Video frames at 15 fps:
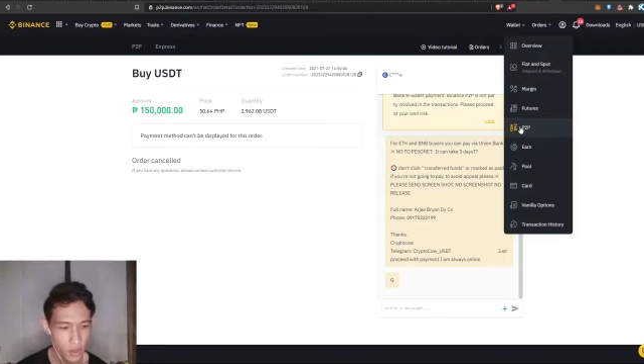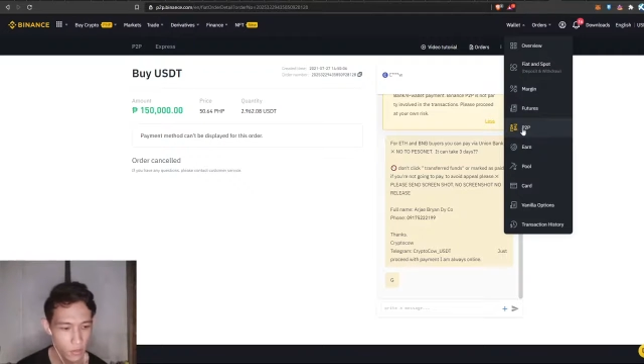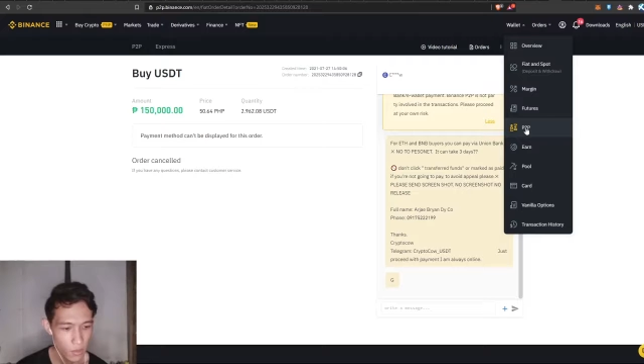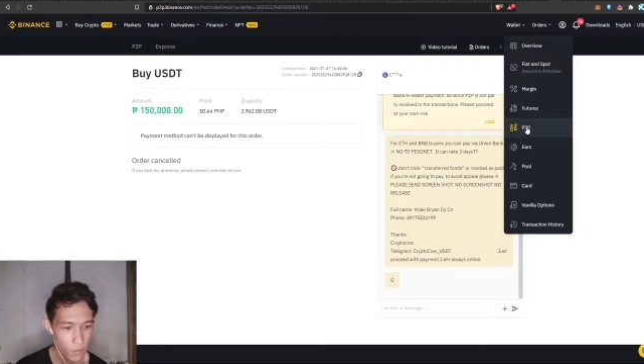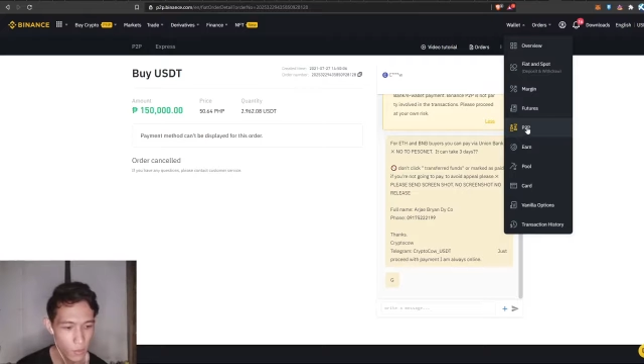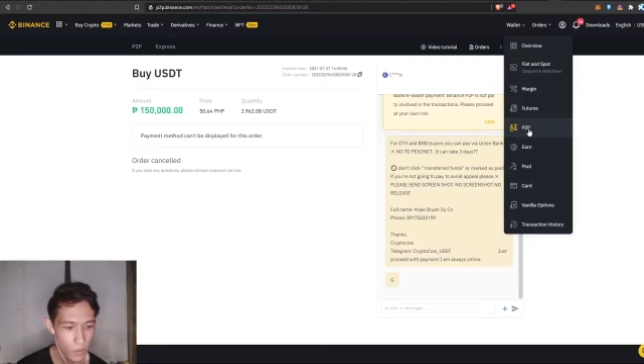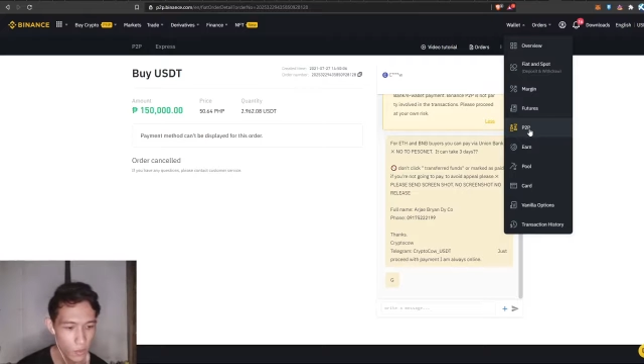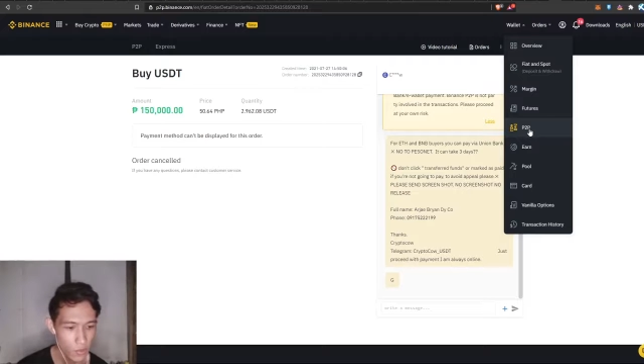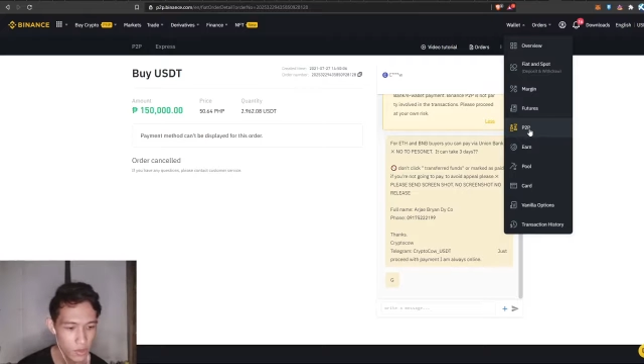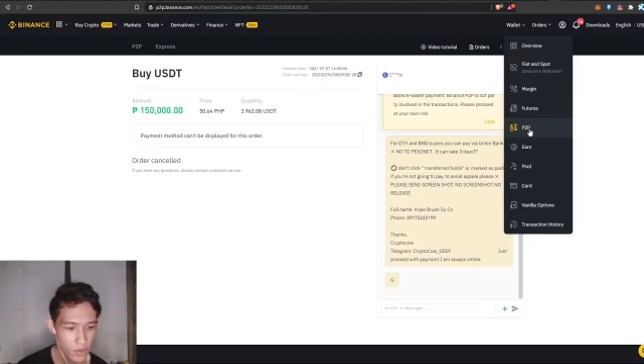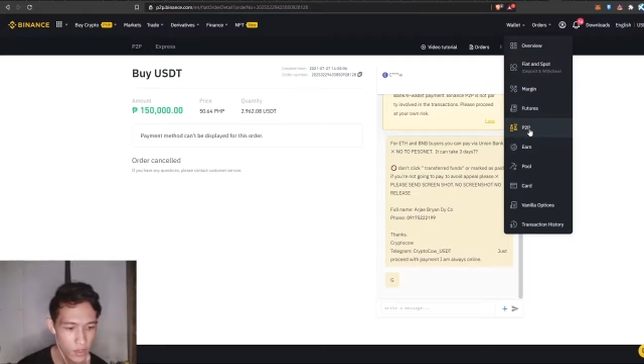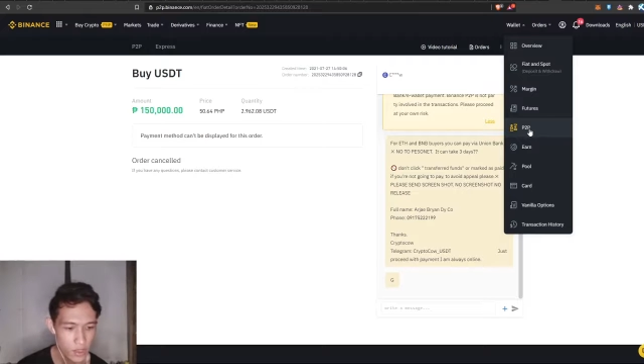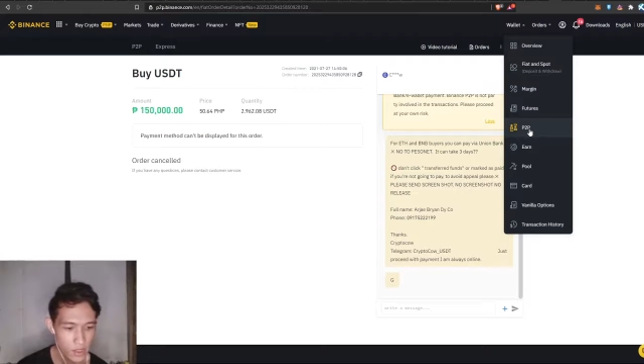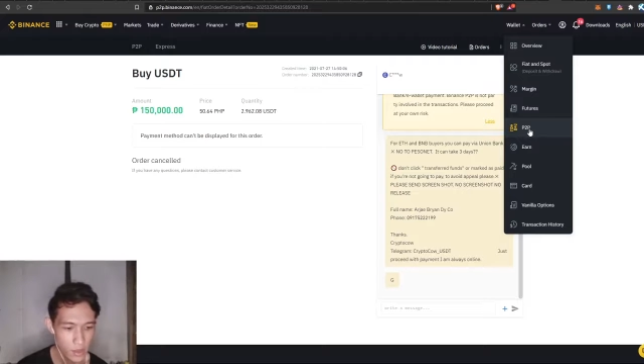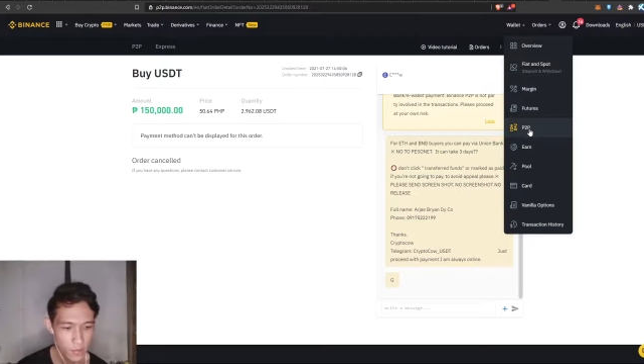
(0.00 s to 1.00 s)

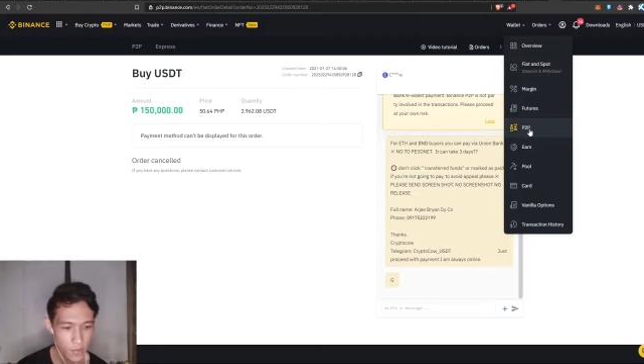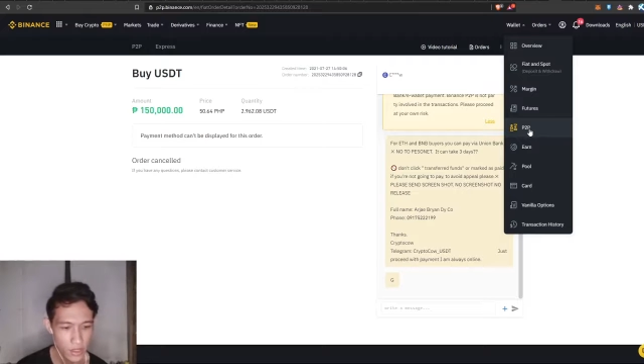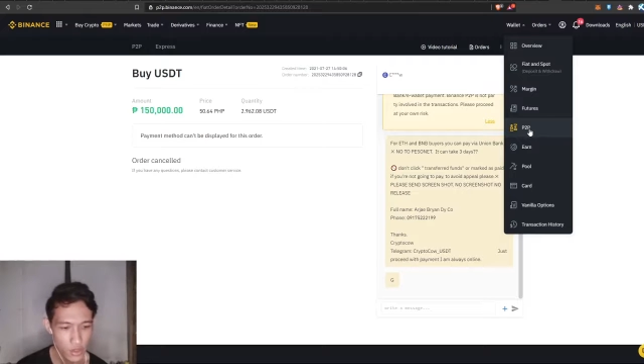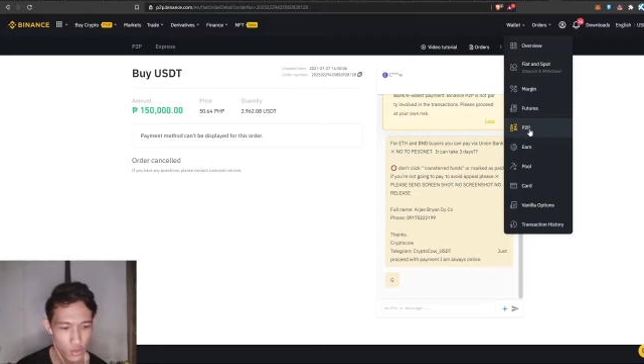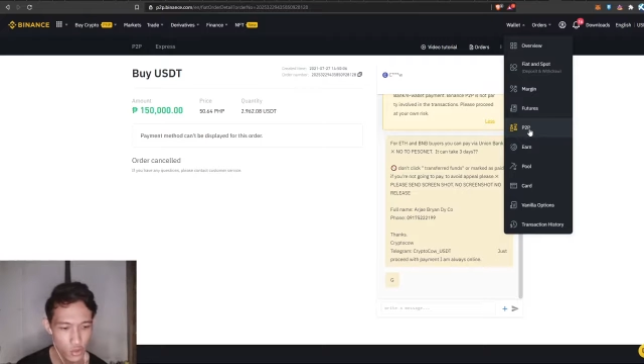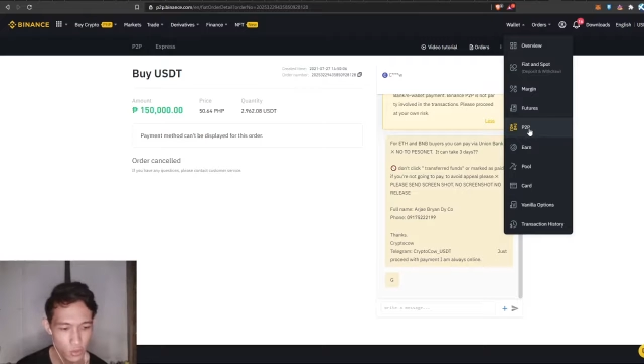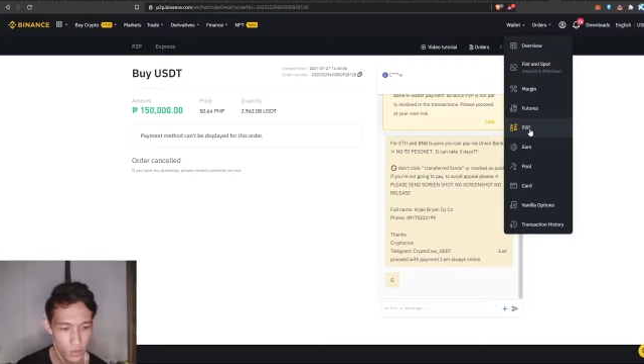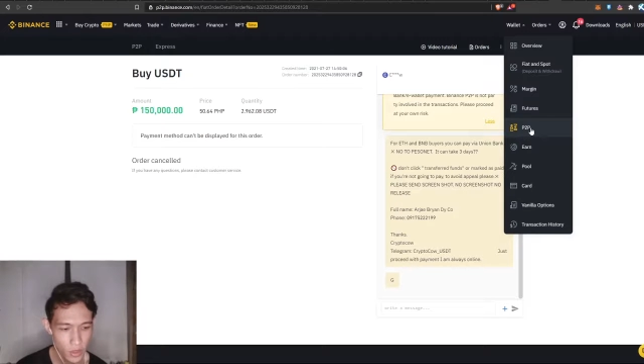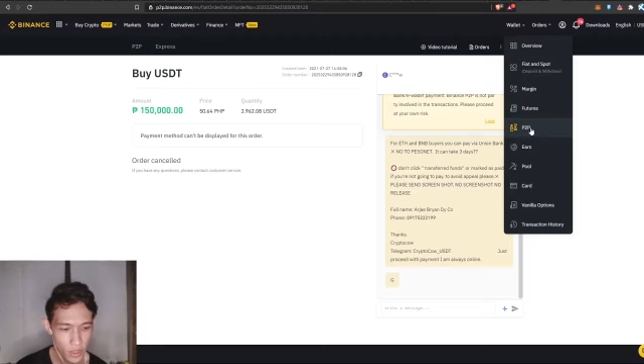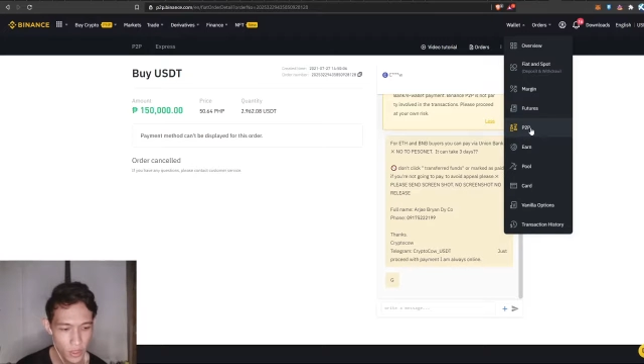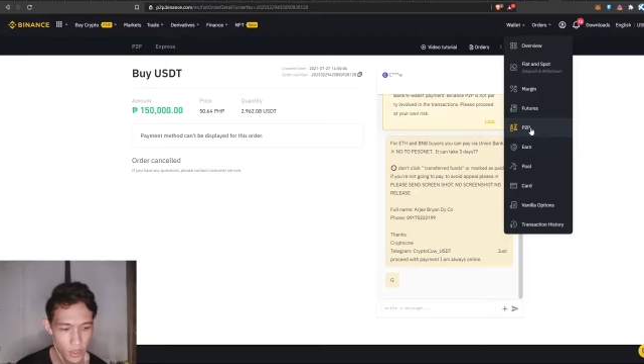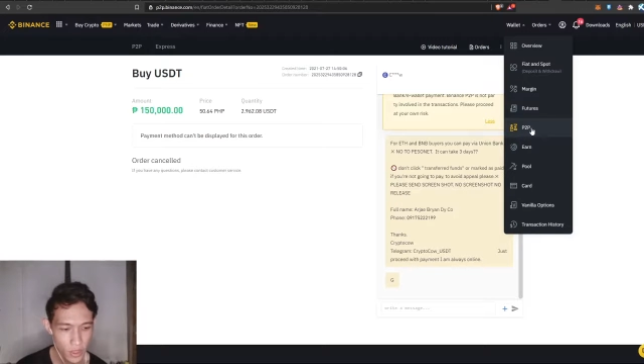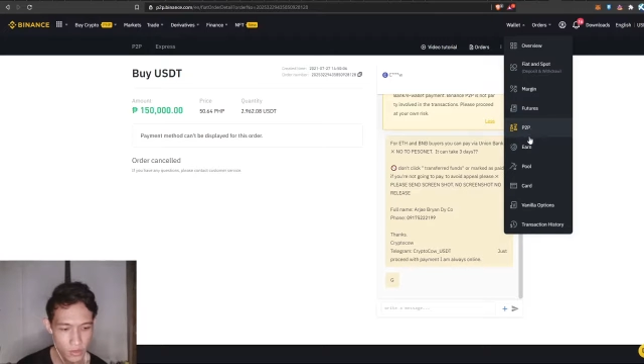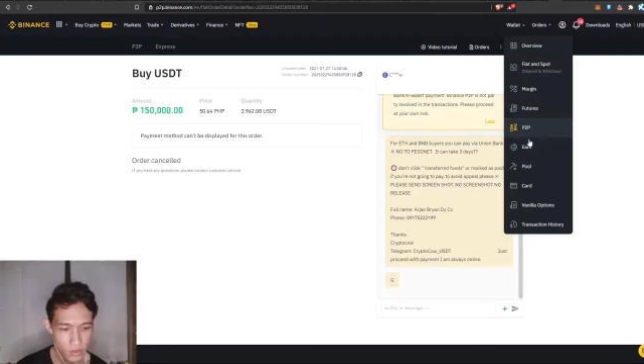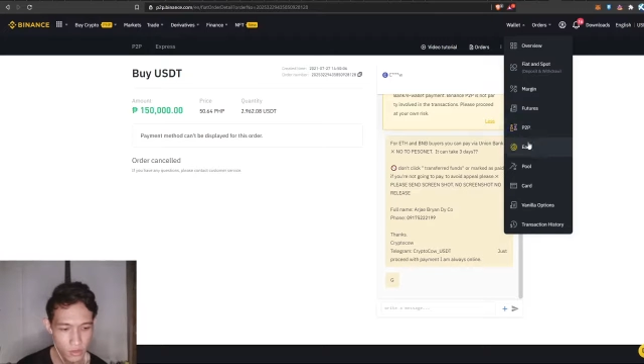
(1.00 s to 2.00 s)
mapupunta sa P2P
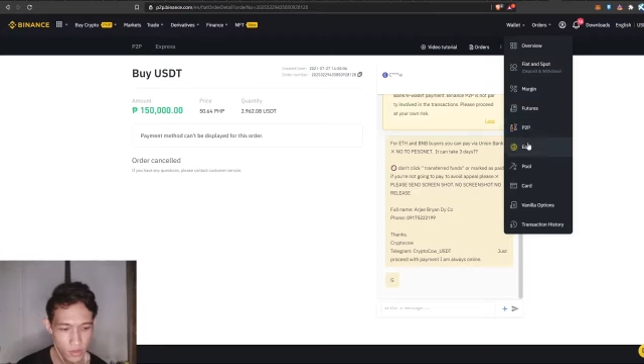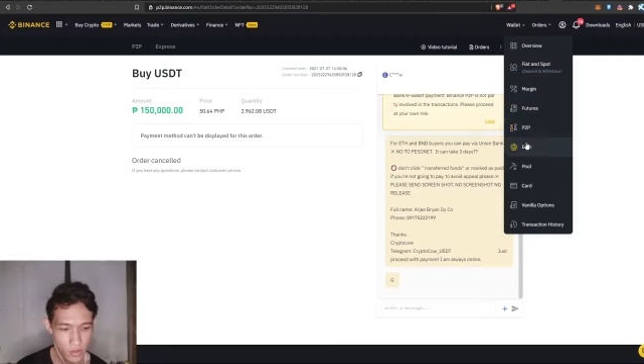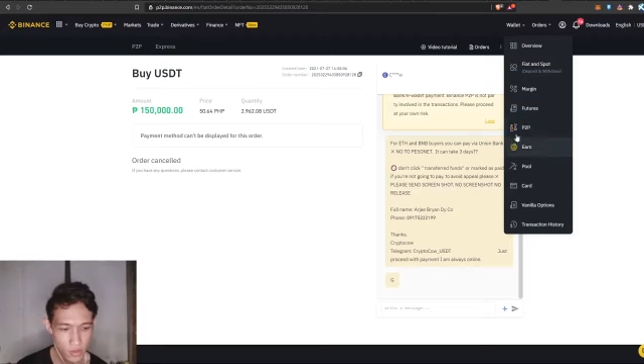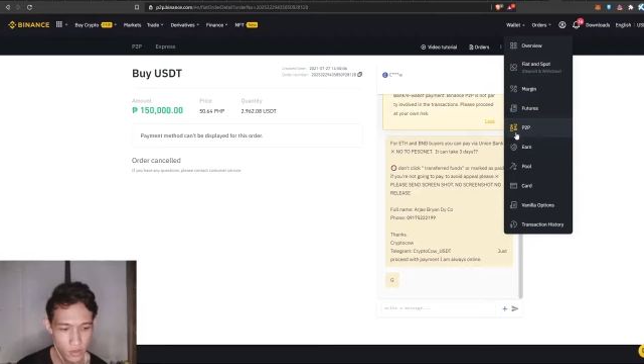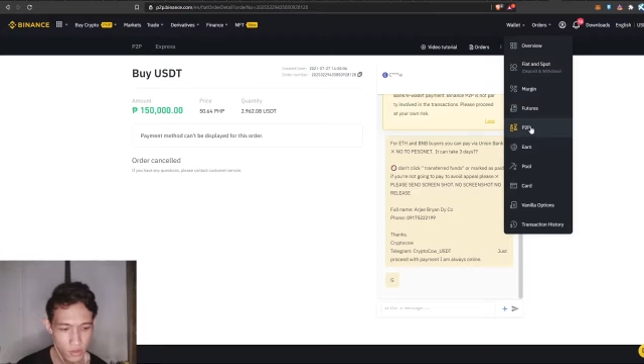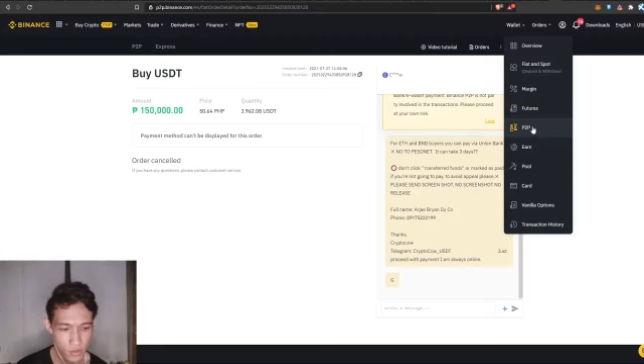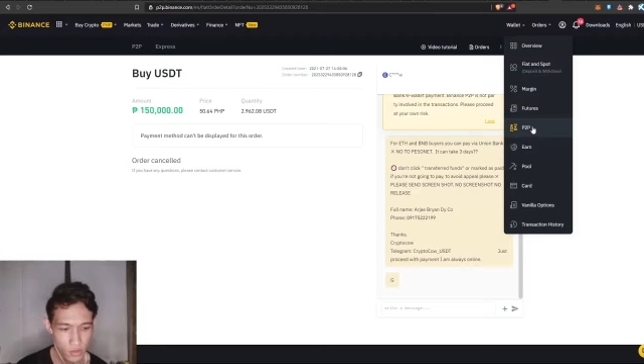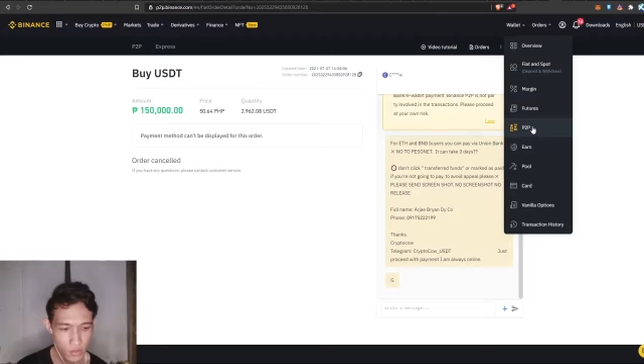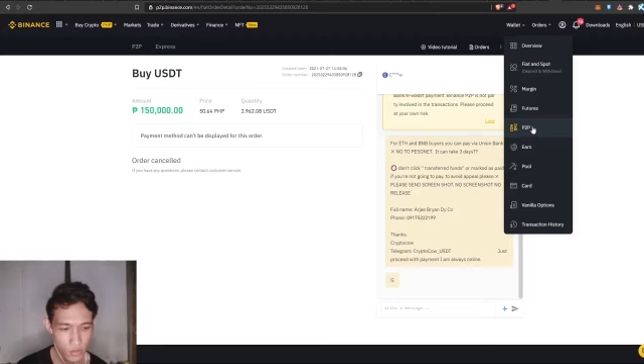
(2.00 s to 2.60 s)
yung inyong